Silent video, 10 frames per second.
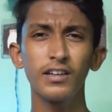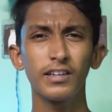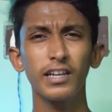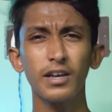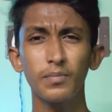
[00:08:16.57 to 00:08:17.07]

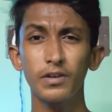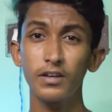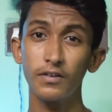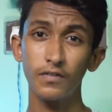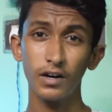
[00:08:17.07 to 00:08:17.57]
நிறைய பேர்
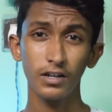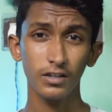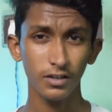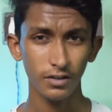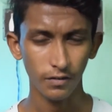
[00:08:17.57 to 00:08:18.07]

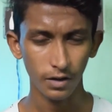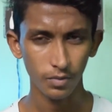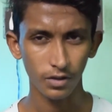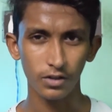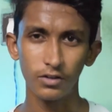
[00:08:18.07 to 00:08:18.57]
வாங்கிறதுக்கு
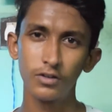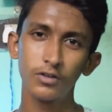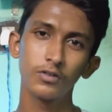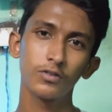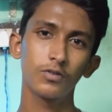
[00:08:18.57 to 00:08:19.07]
வாய்ப்பு இருக்குது
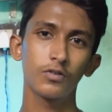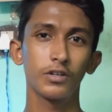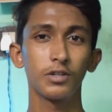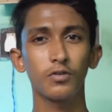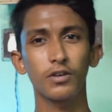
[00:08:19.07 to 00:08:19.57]
ஸோ
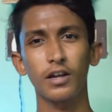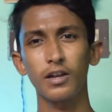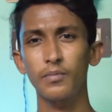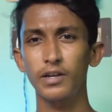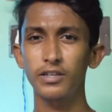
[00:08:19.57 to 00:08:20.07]
இது ஒரு நல்ல
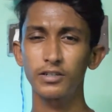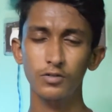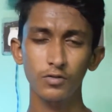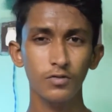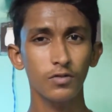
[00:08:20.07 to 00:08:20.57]
ப்ரைஸ்
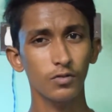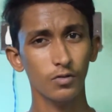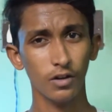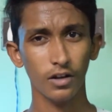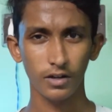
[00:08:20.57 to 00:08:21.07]
ரேஞ்சும்
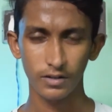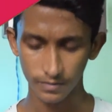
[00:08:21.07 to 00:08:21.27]
சொல்லலாம்